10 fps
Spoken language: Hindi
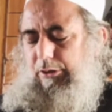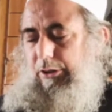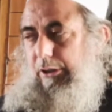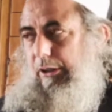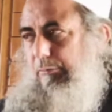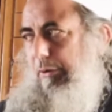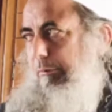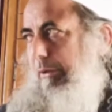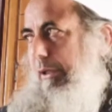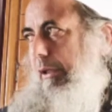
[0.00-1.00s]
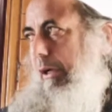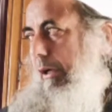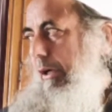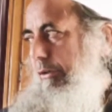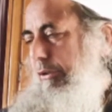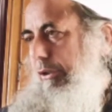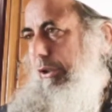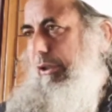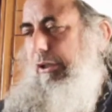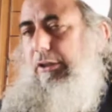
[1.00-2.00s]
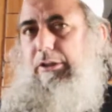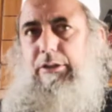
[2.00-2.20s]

की खिदमत में ये दरख्वास्त की गई